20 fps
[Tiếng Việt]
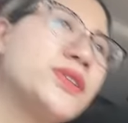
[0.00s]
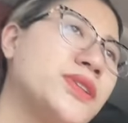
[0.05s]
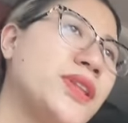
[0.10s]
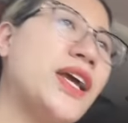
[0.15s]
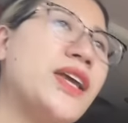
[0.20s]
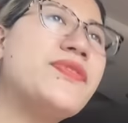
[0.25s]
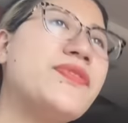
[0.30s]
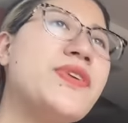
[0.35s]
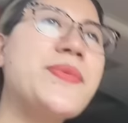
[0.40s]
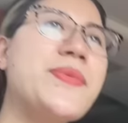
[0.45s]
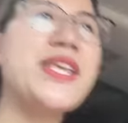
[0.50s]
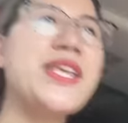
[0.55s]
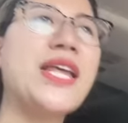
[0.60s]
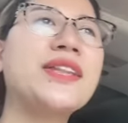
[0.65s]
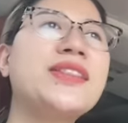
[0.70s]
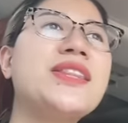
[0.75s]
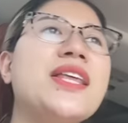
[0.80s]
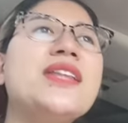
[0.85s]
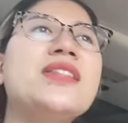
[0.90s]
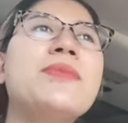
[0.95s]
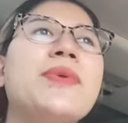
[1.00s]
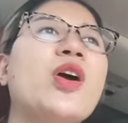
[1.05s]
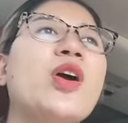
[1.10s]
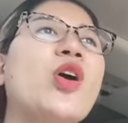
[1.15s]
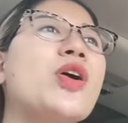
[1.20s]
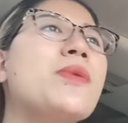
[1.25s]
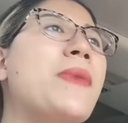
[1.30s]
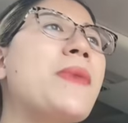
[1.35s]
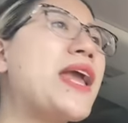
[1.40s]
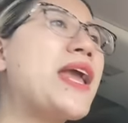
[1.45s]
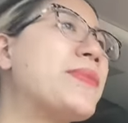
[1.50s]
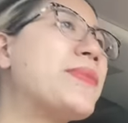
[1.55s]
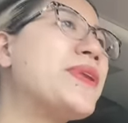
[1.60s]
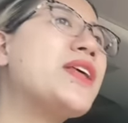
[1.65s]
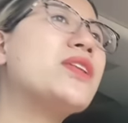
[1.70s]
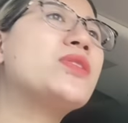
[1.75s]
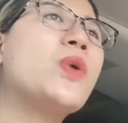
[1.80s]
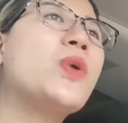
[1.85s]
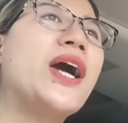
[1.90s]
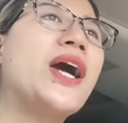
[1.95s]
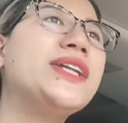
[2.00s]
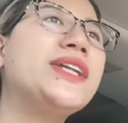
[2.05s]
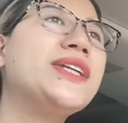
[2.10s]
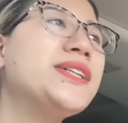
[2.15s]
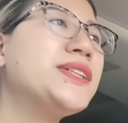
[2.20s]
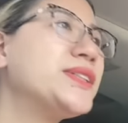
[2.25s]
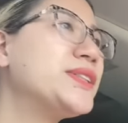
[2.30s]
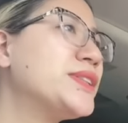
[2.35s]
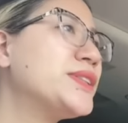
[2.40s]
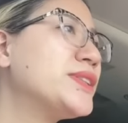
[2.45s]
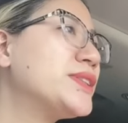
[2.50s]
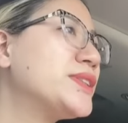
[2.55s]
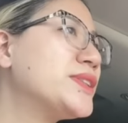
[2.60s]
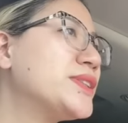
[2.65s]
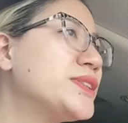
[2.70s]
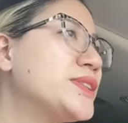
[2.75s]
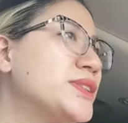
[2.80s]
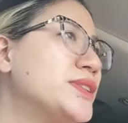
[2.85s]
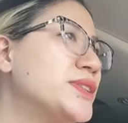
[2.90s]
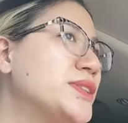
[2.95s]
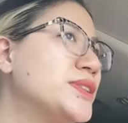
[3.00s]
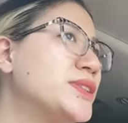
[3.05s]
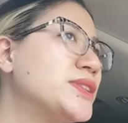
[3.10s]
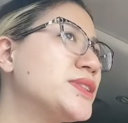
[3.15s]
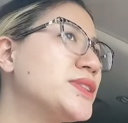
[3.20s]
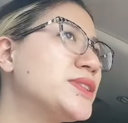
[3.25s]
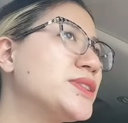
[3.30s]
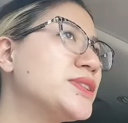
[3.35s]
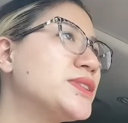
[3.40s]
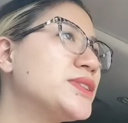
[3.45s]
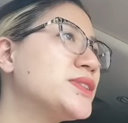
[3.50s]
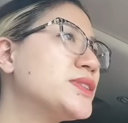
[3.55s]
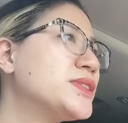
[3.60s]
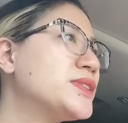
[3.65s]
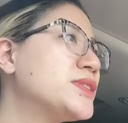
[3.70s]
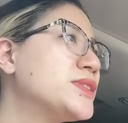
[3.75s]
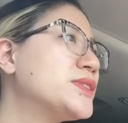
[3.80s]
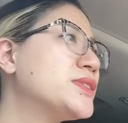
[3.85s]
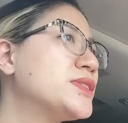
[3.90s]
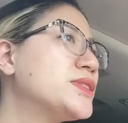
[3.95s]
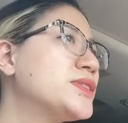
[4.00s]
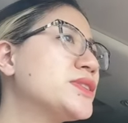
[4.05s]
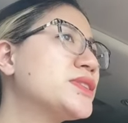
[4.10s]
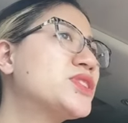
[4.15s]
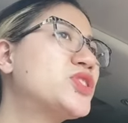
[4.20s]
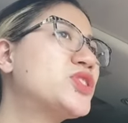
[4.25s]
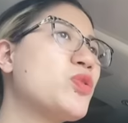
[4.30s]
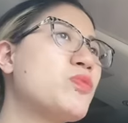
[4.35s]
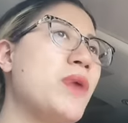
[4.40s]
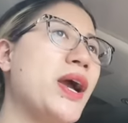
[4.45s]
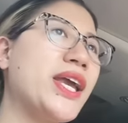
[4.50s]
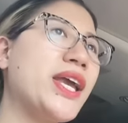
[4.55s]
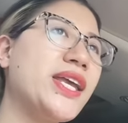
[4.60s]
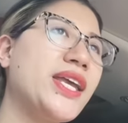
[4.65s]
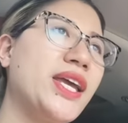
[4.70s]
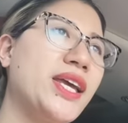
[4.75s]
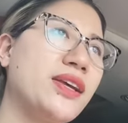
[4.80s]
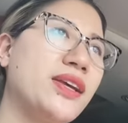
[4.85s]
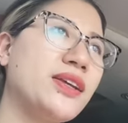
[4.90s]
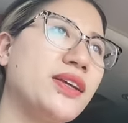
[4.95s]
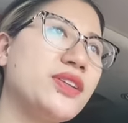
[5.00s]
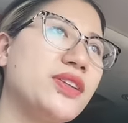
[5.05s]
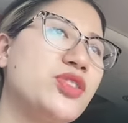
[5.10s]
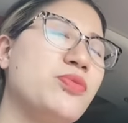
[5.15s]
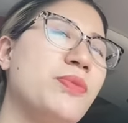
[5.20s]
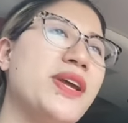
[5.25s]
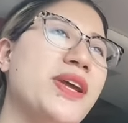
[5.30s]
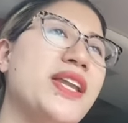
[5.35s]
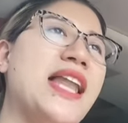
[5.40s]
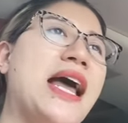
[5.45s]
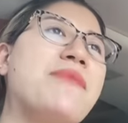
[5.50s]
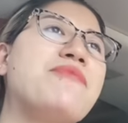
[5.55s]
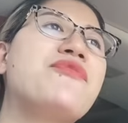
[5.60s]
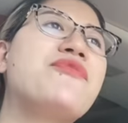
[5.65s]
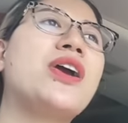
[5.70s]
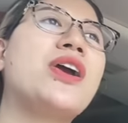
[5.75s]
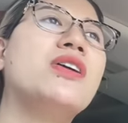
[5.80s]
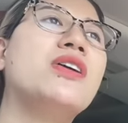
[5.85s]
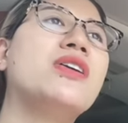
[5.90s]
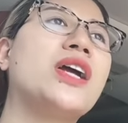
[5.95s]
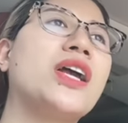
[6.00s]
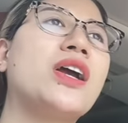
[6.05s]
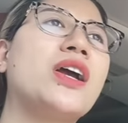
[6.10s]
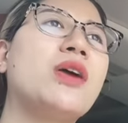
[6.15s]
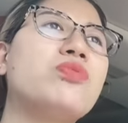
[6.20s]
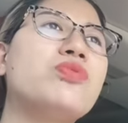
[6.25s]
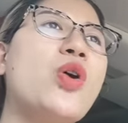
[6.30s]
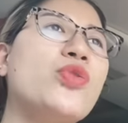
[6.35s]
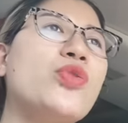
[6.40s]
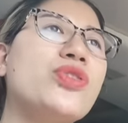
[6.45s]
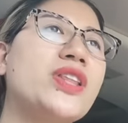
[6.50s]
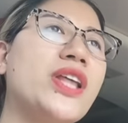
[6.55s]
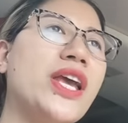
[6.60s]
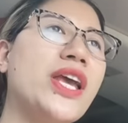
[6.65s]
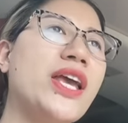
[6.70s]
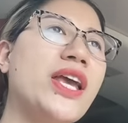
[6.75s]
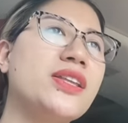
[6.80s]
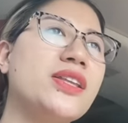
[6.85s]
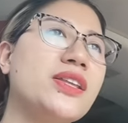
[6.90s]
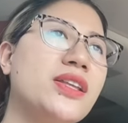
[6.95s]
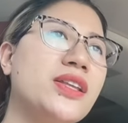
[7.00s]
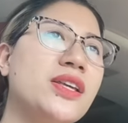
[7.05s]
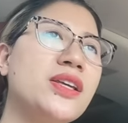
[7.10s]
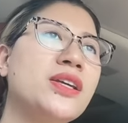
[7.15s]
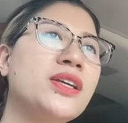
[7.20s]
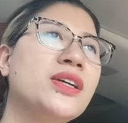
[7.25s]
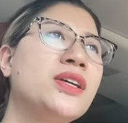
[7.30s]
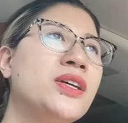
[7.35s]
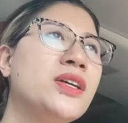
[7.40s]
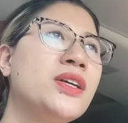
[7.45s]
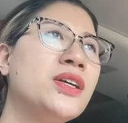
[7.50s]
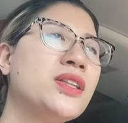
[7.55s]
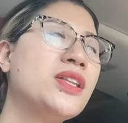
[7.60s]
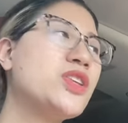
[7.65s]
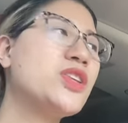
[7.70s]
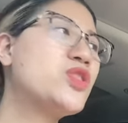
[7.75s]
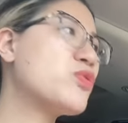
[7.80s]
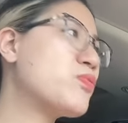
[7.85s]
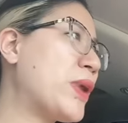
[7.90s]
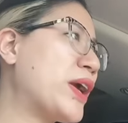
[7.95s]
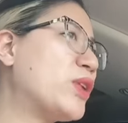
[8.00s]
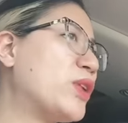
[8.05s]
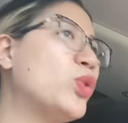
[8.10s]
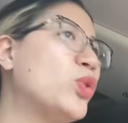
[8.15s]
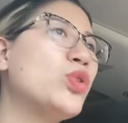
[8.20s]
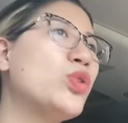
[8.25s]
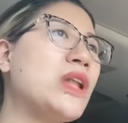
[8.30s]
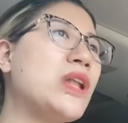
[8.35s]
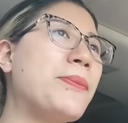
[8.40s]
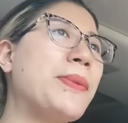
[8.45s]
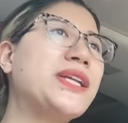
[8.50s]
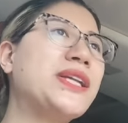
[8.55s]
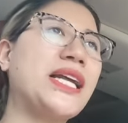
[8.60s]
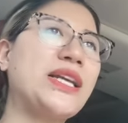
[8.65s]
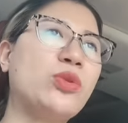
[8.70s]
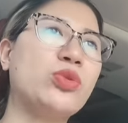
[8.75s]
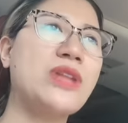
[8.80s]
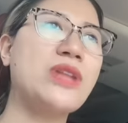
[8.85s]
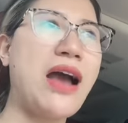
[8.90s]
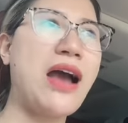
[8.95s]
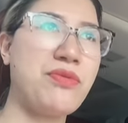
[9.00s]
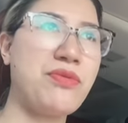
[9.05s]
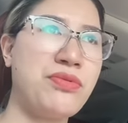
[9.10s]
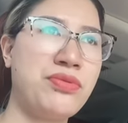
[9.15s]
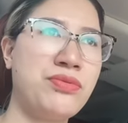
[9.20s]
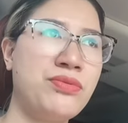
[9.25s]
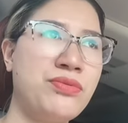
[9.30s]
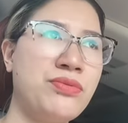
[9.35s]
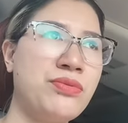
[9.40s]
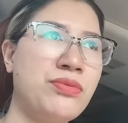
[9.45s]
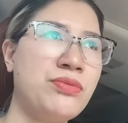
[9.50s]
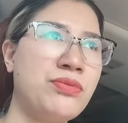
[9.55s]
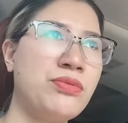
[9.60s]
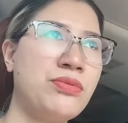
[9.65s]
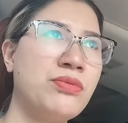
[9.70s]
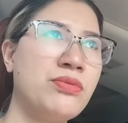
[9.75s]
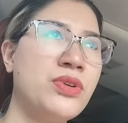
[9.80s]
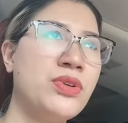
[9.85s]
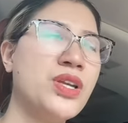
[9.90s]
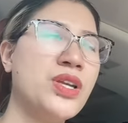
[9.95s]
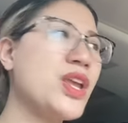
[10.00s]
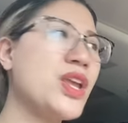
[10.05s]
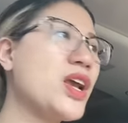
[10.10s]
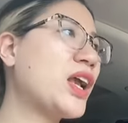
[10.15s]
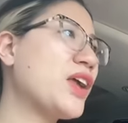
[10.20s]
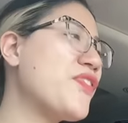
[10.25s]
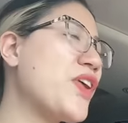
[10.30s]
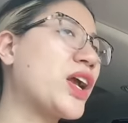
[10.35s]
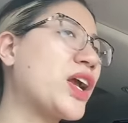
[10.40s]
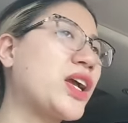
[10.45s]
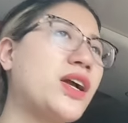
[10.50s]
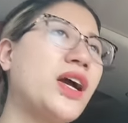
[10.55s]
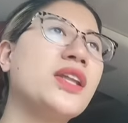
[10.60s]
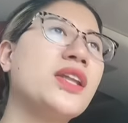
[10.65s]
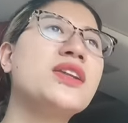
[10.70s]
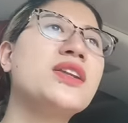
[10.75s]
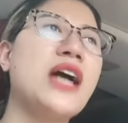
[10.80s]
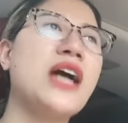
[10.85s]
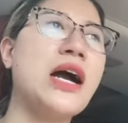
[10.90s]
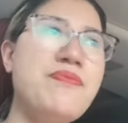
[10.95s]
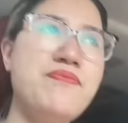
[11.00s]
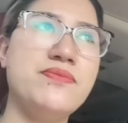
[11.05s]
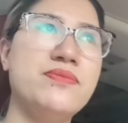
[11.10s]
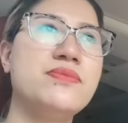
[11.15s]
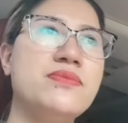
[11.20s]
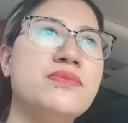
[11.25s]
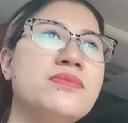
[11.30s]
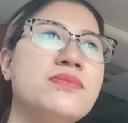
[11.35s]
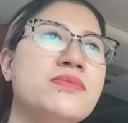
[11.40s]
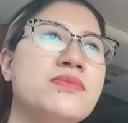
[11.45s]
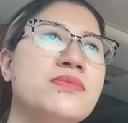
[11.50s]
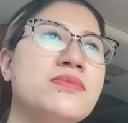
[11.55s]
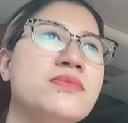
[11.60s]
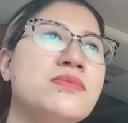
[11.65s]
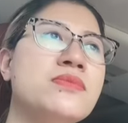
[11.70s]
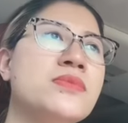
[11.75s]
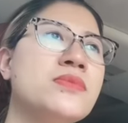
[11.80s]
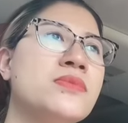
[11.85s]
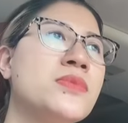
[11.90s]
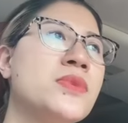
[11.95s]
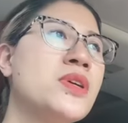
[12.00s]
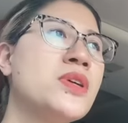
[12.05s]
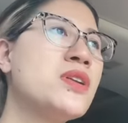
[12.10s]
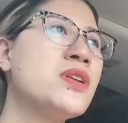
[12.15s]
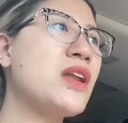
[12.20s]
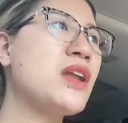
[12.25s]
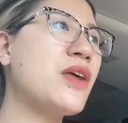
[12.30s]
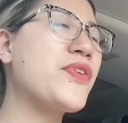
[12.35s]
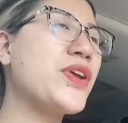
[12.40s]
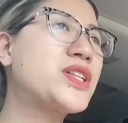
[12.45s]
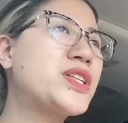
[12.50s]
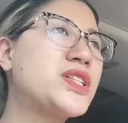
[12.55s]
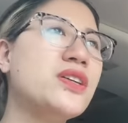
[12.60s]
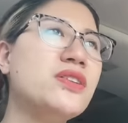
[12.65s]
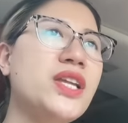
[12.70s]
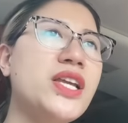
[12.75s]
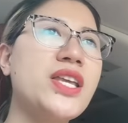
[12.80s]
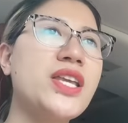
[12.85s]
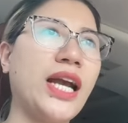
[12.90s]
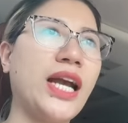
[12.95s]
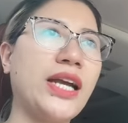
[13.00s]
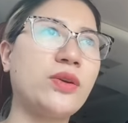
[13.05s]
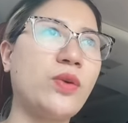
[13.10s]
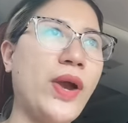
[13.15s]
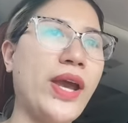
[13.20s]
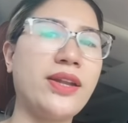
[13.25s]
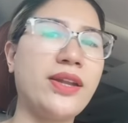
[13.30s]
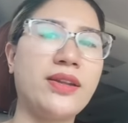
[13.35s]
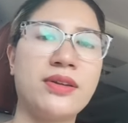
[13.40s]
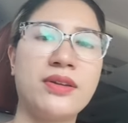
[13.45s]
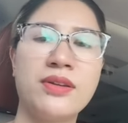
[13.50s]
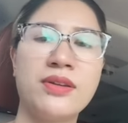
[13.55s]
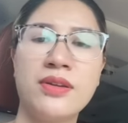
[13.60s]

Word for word: Thay vì mình nhắn tin thì mình gọi mẹ một điện thoại đi. Vâng, để em gọi. Chúng mày ấy, chúng mày làm việc ở cái góc độ như thế ấy, thì chúng mày luôn luôn là mất khách của tao. Những cái việc cần gấp là việc xử lý những khách quen.